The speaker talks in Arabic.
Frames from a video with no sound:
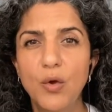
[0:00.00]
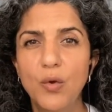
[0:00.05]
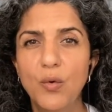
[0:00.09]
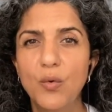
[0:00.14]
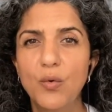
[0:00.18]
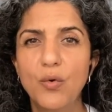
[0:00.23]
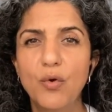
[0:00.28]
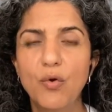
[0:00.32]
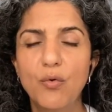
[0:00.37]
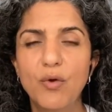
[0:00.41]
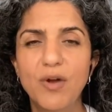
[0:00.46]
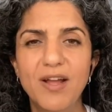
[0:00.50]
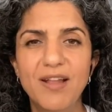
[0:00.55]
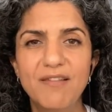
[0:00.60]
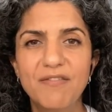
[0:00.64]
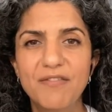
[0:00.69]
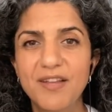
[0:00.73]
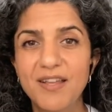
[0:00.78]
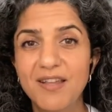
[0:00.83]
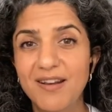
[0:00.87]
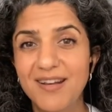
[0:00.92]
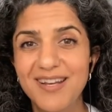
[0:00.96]
وهو هاي
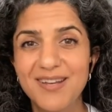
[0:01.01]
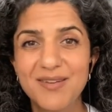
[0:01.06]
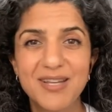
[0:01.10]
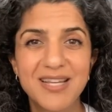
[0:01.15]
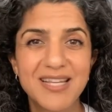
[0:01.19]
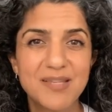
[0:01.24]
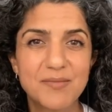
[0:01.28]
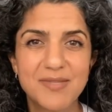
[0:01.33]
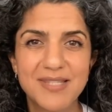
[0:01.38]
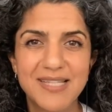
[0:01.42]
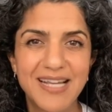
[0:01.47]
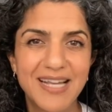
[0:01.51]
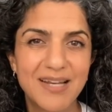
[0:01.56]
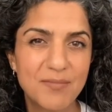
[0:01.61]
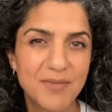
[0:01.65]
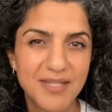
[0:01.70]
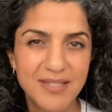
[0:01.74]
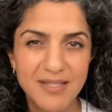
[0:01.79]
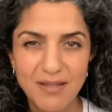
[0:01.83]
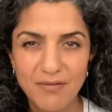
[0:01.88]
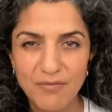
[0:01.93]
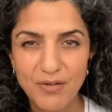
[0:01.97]
الفكره انا كنت
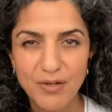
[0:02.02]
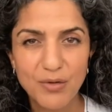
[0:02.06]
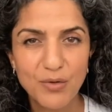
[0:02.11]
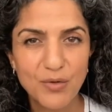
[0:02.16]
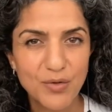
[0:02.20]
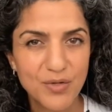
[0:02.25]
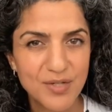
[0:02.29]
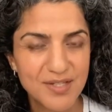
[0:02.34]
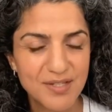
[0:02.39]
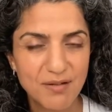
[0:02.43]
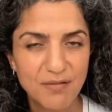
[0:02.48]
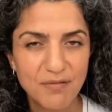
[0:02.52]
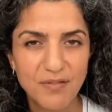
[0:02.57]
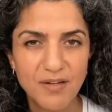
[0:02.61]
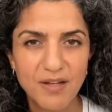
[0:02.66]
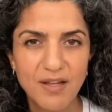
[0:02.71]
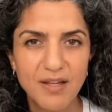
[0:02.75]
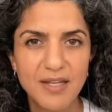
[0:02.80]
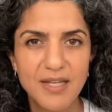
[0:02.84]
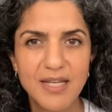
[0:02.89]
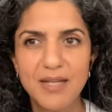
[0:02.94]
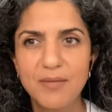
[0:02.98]
متعلمتها في الكورس
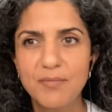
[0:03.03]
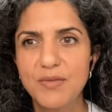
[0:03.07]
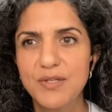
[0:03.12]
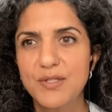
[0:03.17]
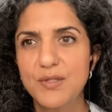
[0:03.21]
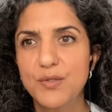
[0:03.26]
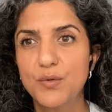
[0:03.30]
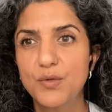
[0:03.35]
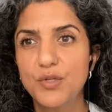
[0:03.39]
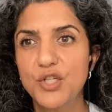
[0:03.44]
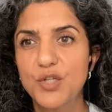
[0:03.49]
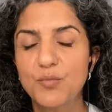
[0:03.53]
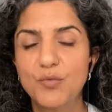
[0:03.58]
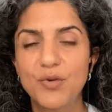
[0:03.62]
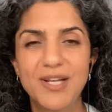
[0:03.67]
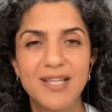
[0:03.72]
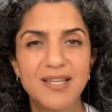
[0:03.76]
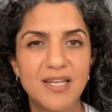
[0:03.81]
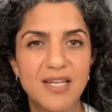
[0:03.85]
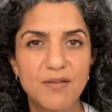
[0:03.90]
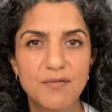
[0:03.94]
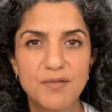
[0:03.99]
الفلاني بس زوجي مو
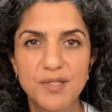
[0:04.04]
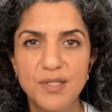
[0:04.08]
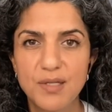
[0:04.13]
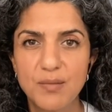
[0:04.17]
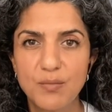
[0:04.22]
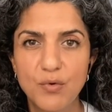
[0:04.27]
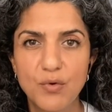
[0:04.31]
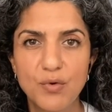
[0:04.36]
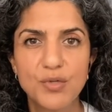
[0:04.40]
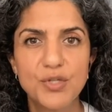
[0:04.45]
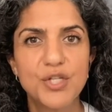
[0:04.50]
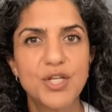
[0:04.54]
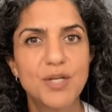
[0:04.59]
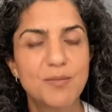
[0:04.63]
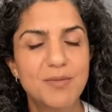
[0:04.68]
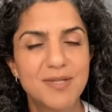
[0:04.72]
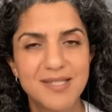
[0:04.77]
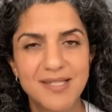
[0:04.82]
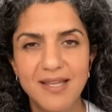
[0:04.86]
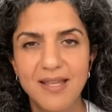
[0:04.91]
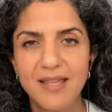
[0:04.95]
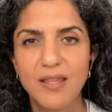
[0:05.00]
على نفس الموجه
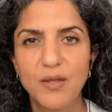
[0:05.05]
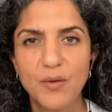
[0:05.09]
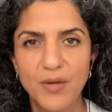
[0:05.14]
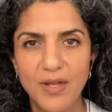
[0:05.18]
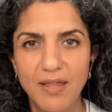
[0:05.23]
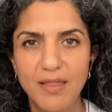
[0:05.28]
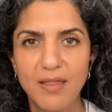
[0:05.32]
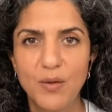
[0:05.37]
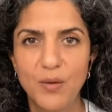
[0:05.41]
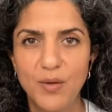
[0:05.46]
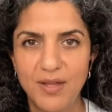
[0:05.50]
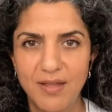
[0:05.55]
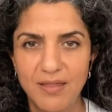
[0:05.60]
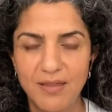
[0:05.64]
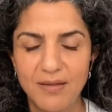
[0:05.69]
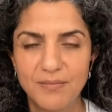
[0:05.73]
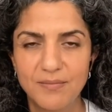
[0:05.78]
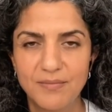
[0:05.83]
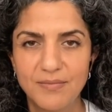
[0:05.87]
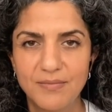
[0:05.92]
بس كذا وكذا وكذا